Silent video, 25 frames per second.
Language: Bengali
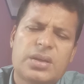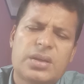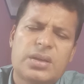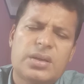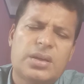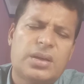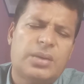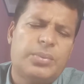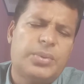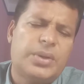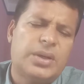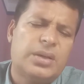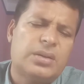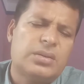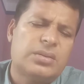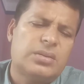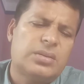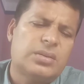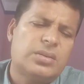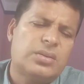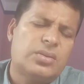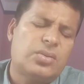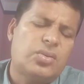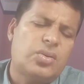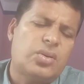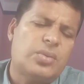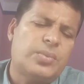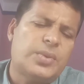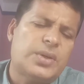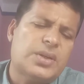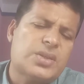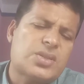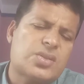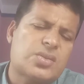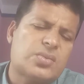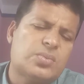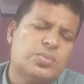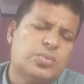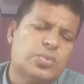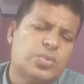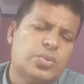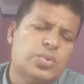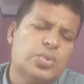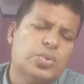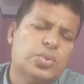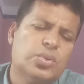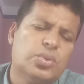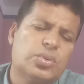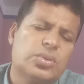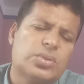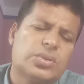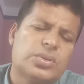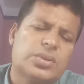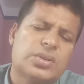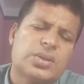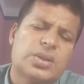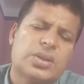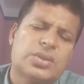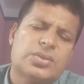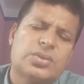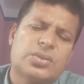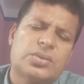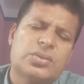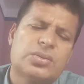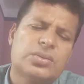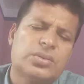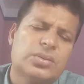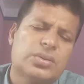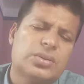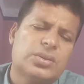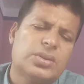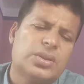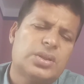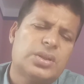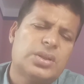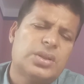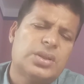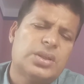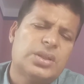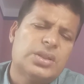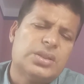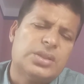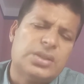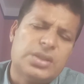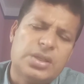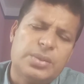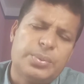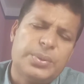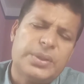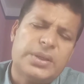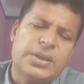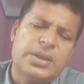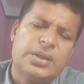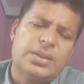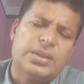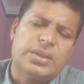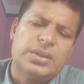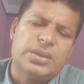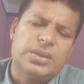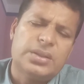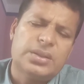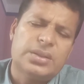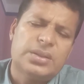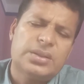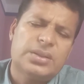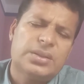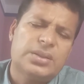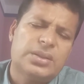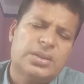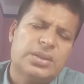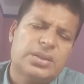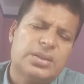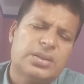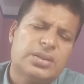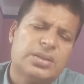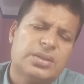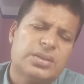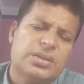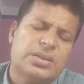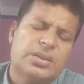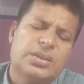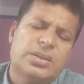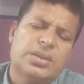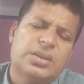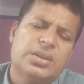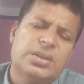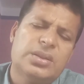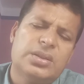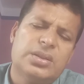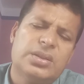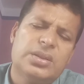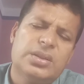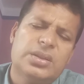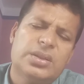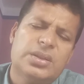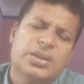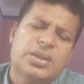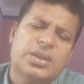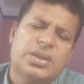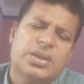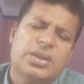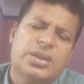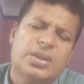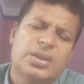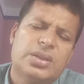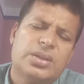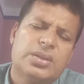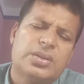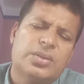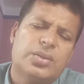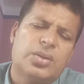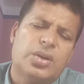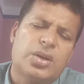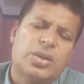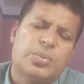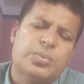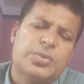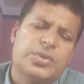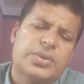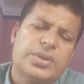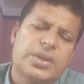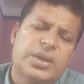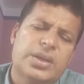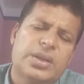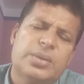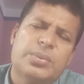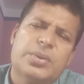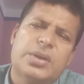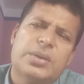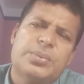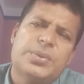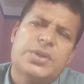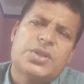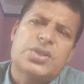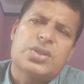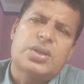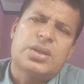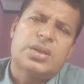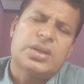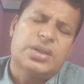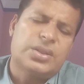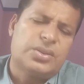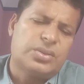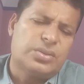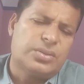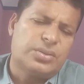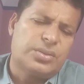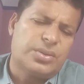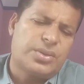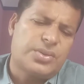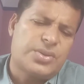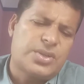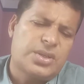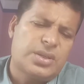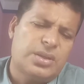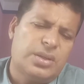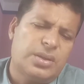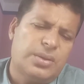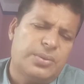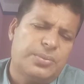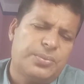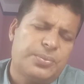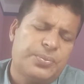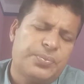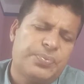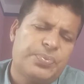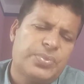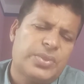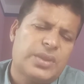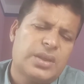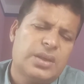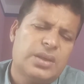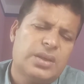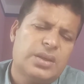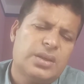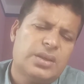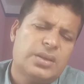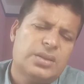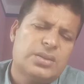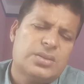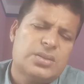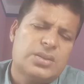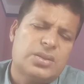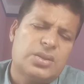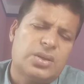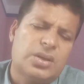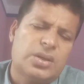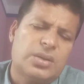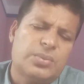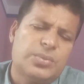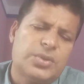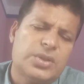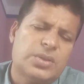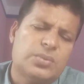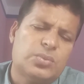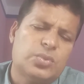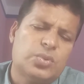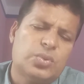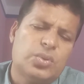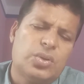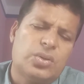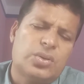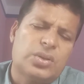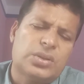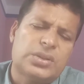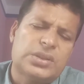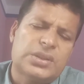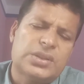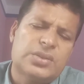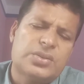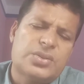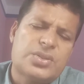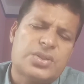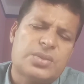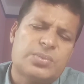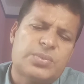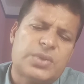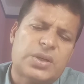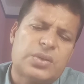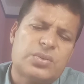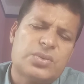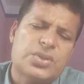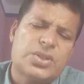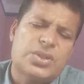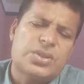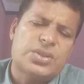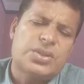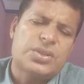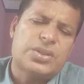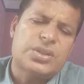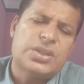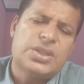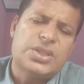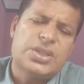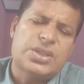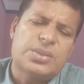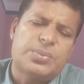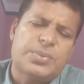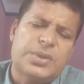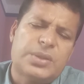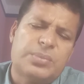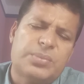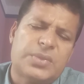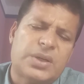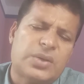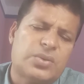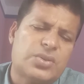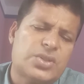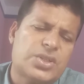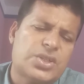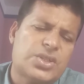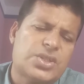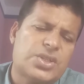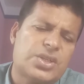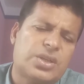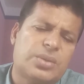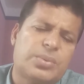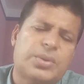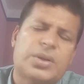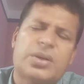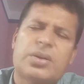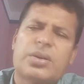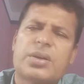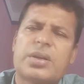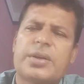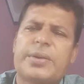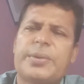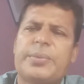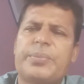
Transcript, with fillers: আবার টমাস মুর একজন নৃবিজ্ঞানী তিনি ধর্মকে এভাবে সংজ্ঞায়িত করেছেন যে ধর্মের মূল কথাই হচ্ছে মানুষ হিসেবে মানুষের সেবা করা